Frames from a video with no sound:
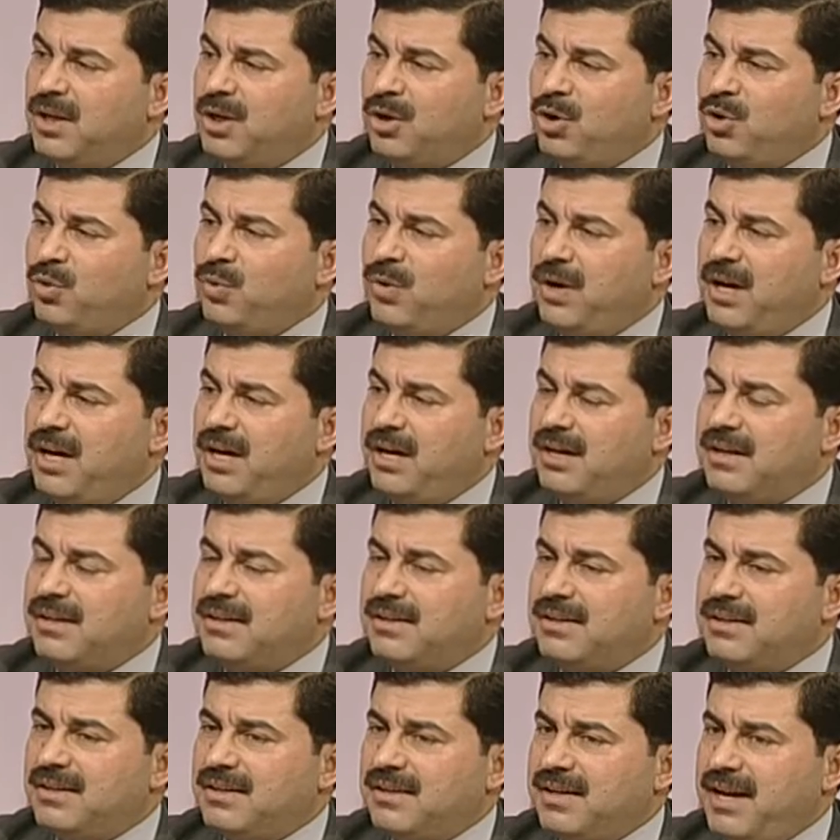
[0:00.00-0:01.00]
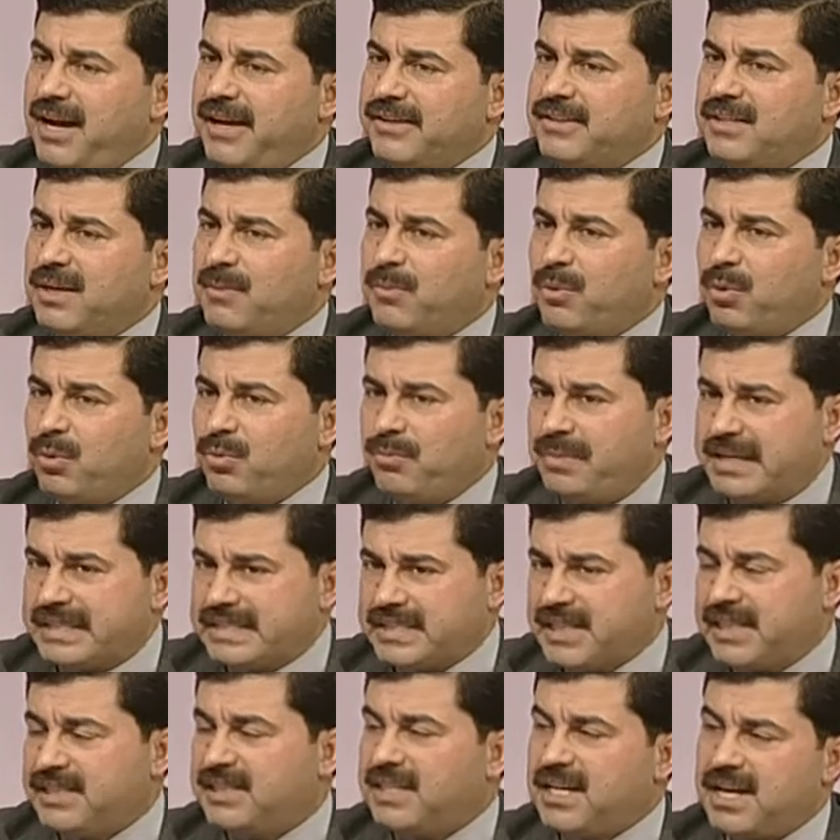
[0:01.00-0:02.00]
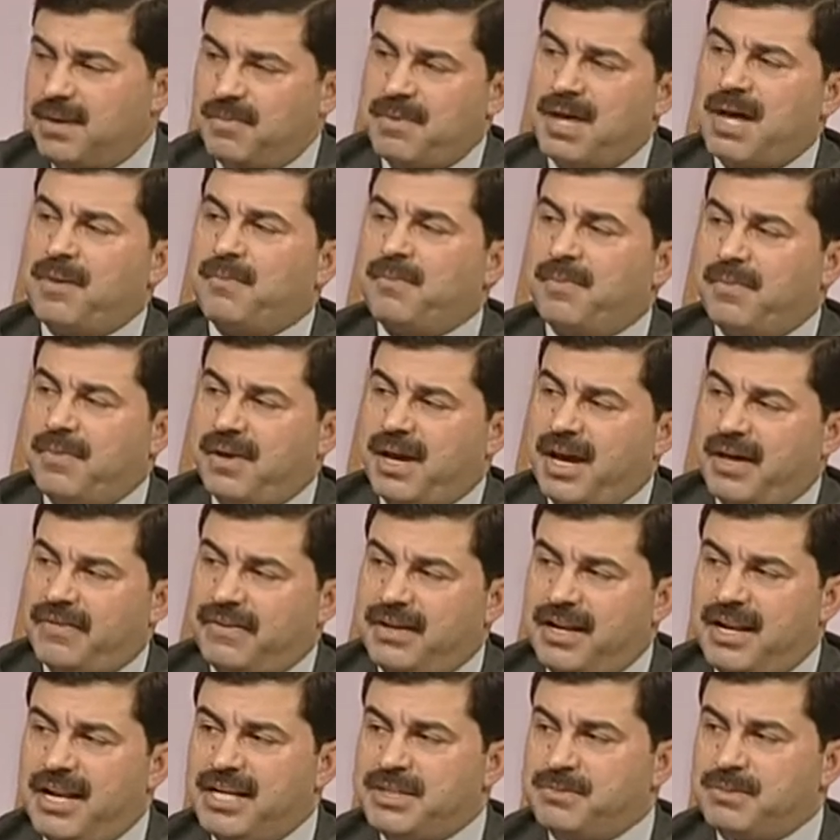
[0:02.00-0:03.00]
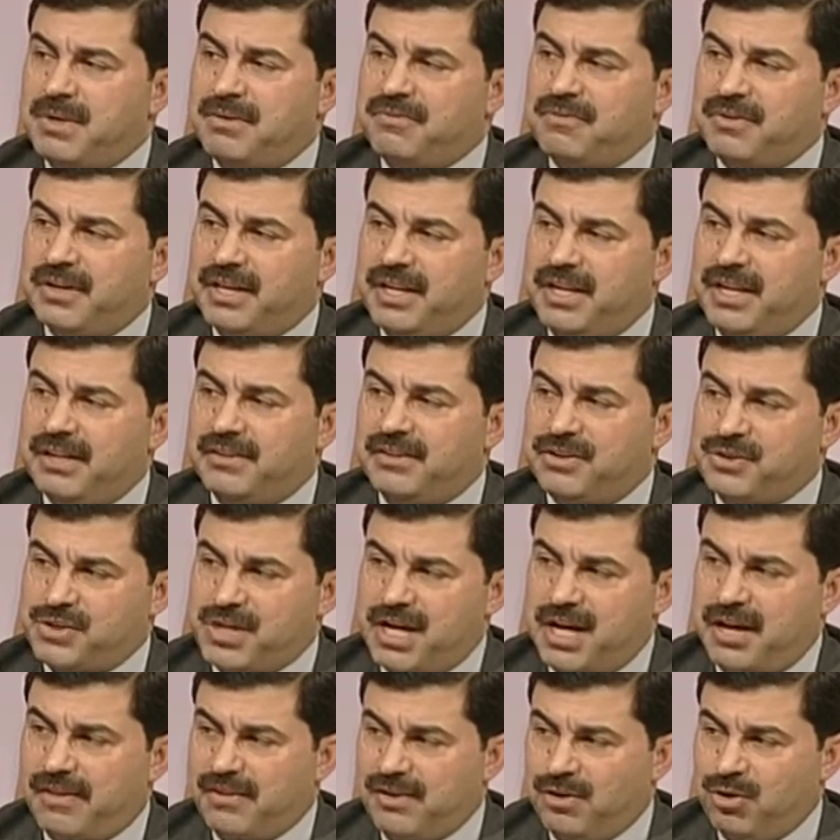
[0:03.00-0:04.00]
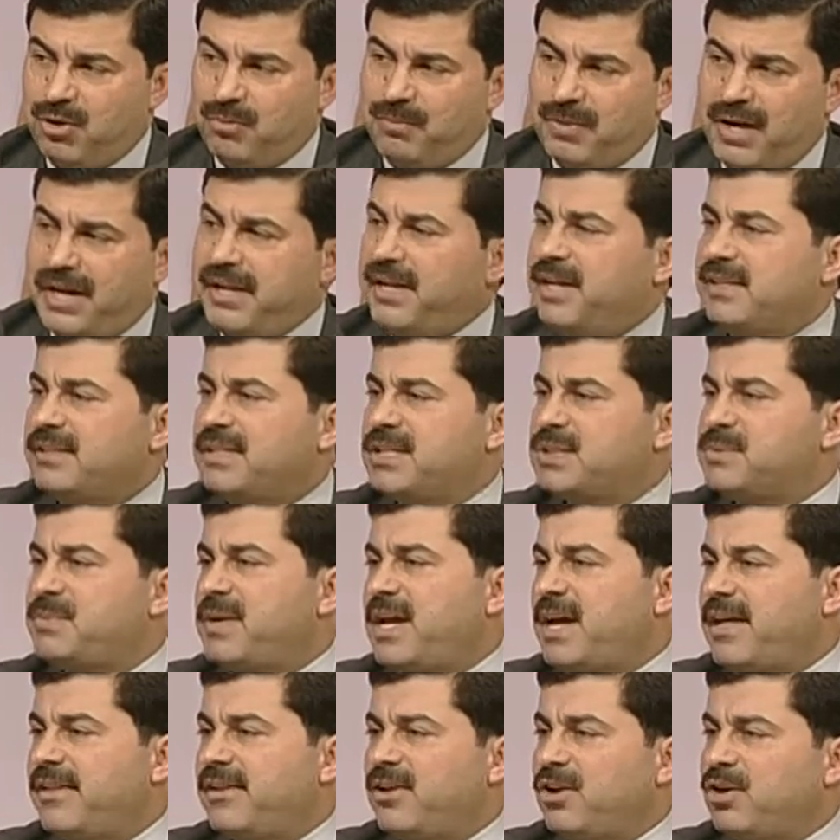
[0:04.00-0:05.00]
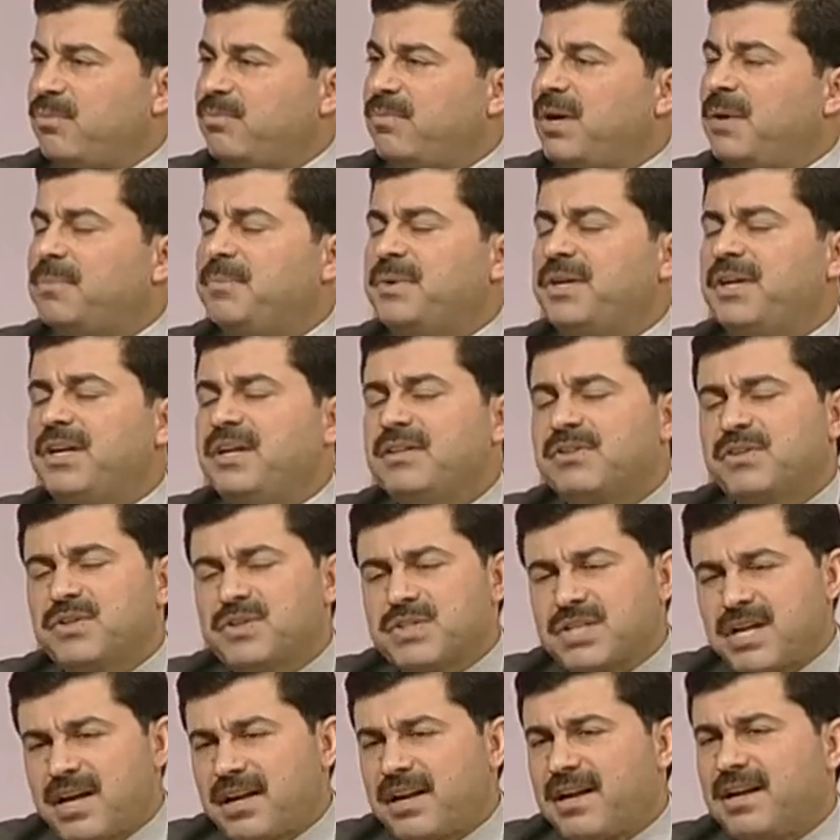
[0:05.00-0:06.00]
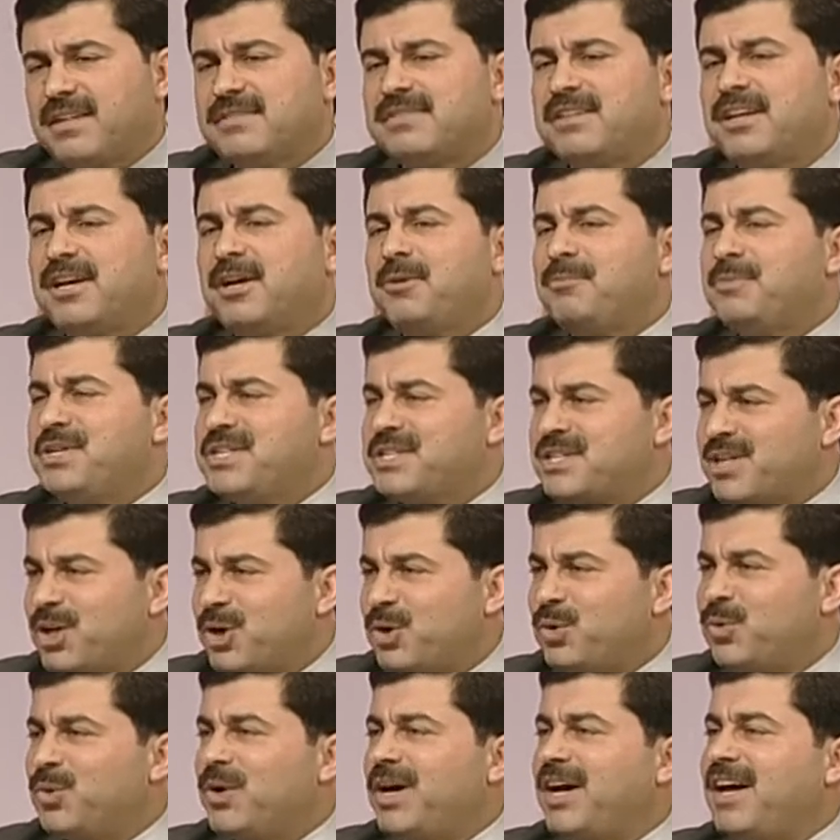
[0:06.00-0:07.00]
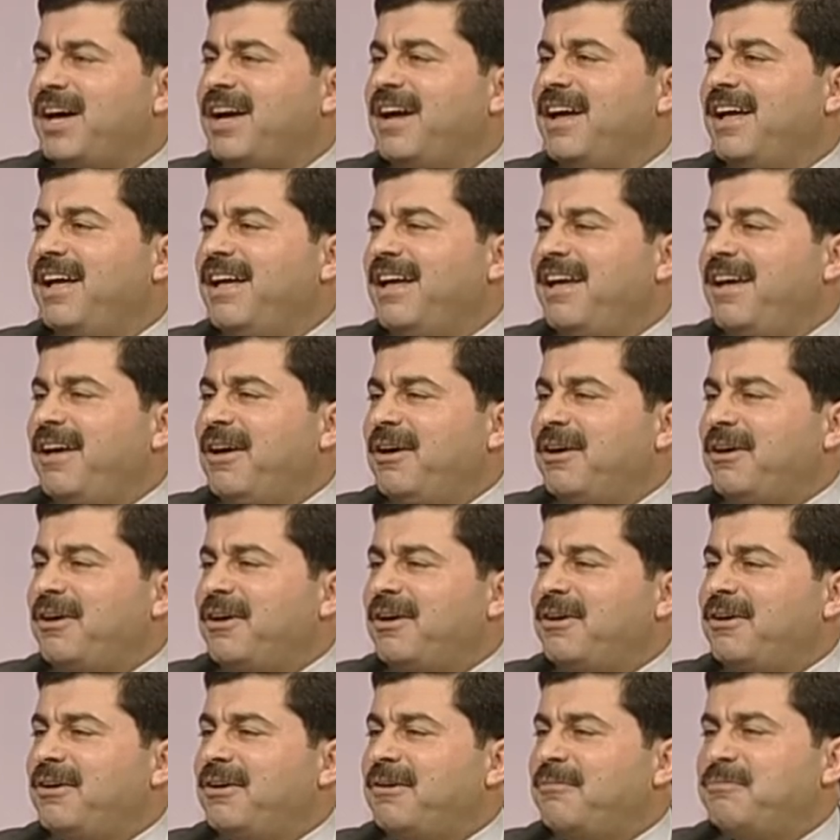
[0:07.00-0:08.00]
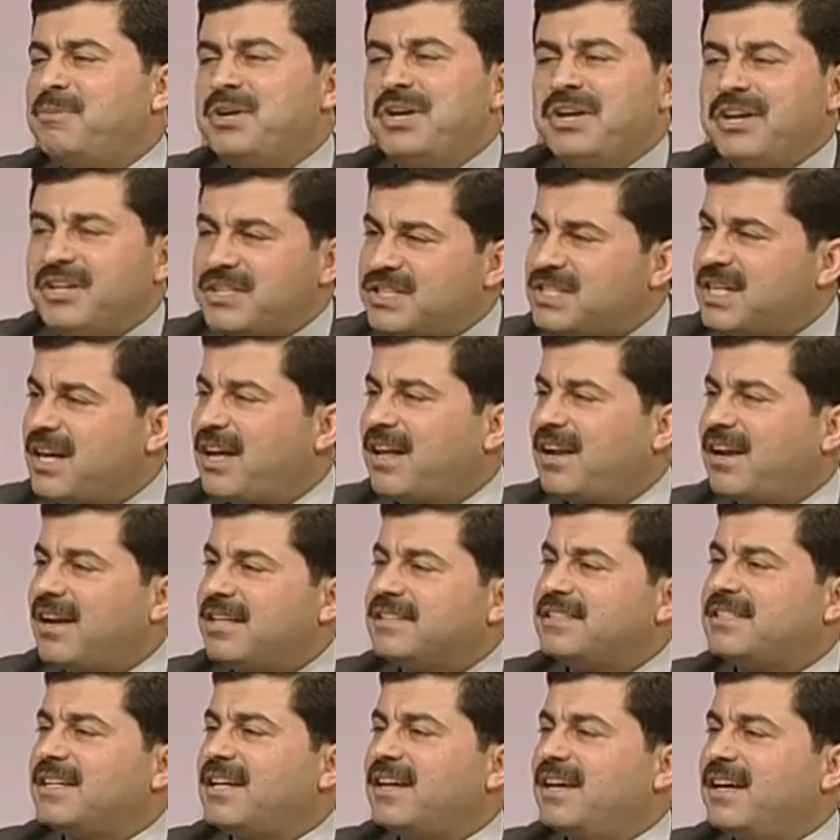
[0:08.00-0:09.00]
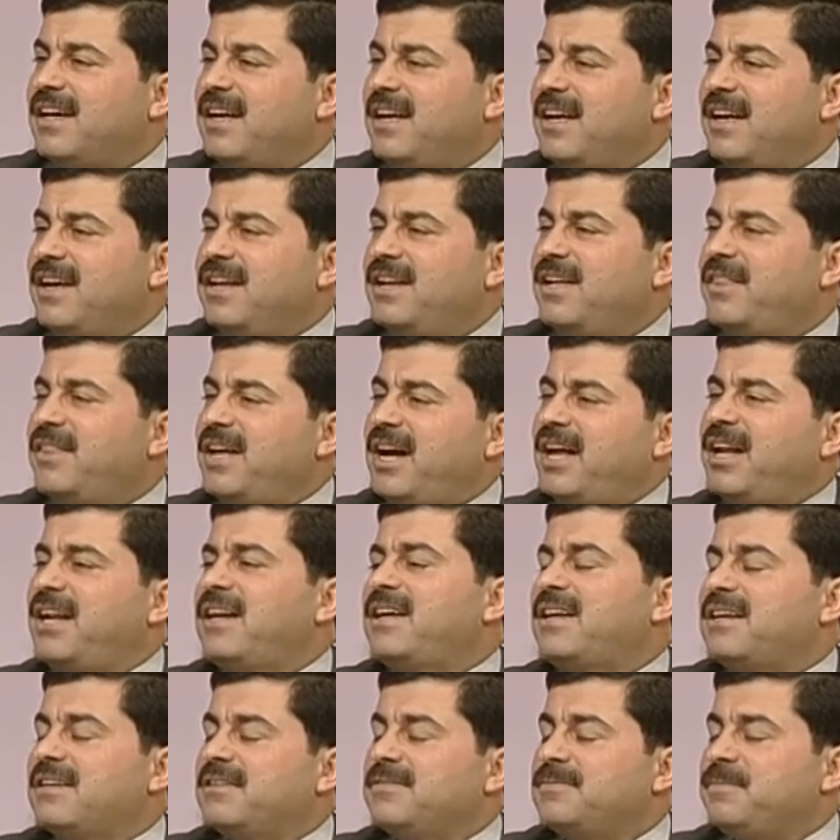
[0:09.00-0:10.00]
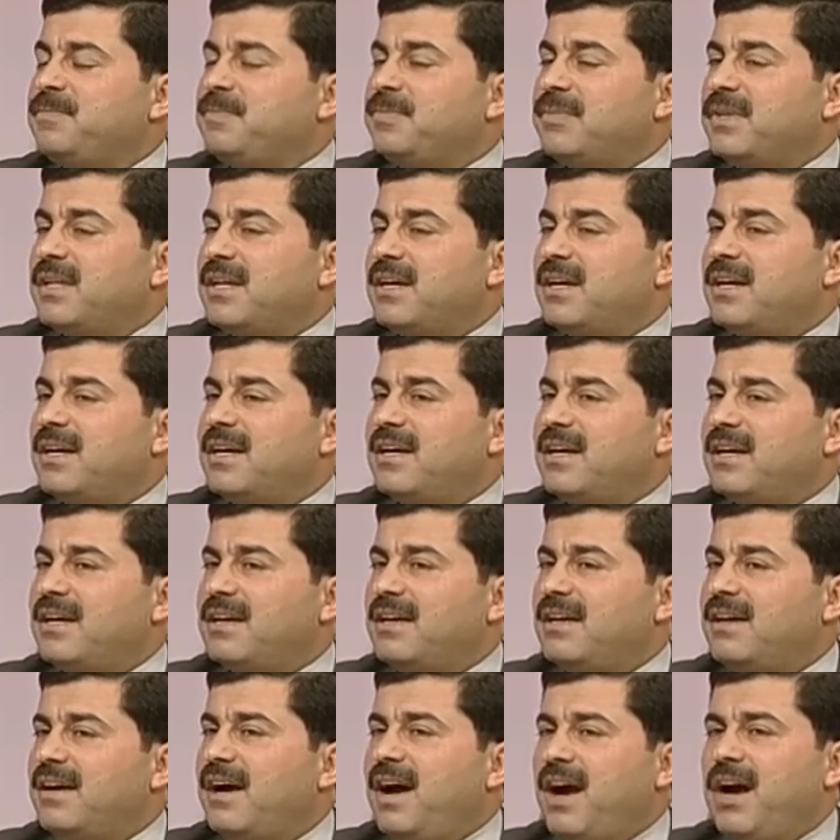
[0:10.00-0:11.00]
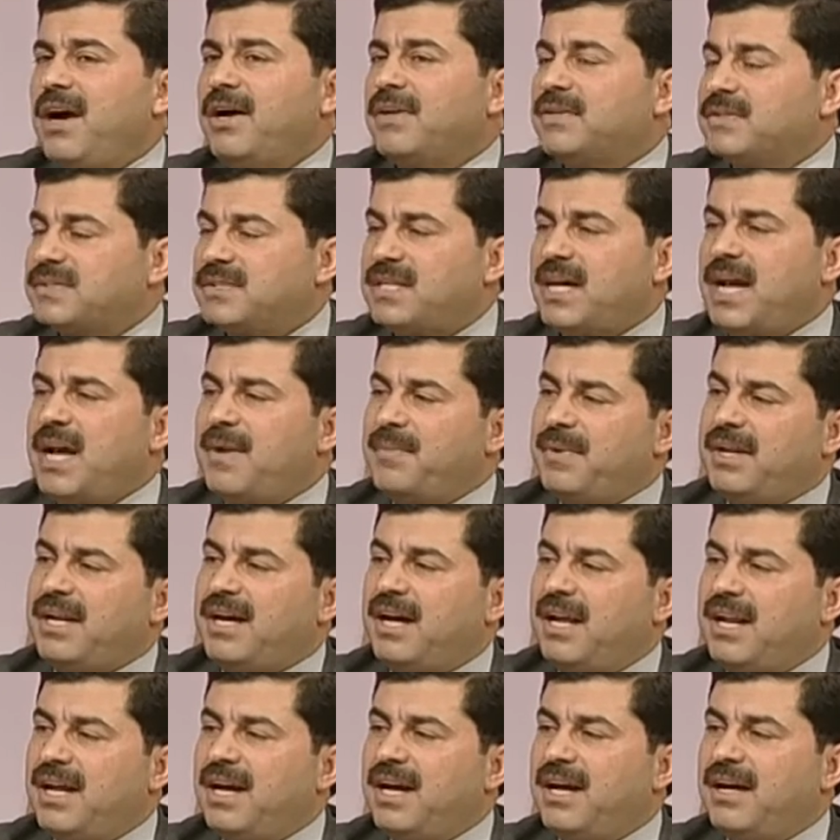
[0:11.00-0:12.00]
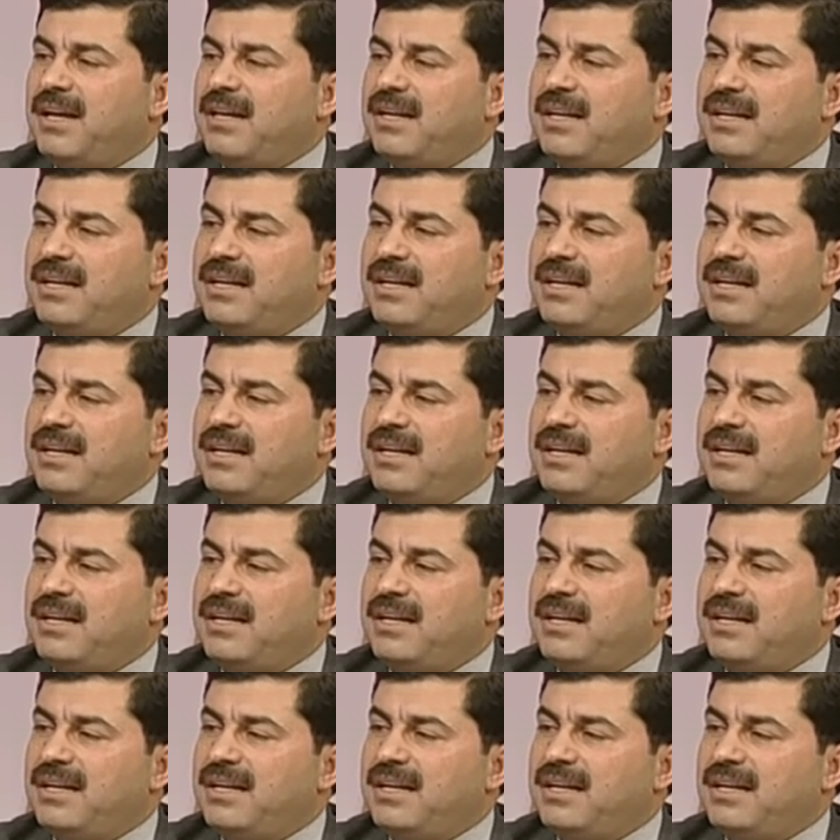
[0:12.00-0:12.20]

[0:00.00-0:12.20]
هو آه، اعتبره مصد امام هذه الهجمه الفكريه تجاه هذه الامه، انا اعتز بهذه الامه بانتصاراتها، بزهوها، آه، بانكساراتها، لذلك آه، احرص دائما على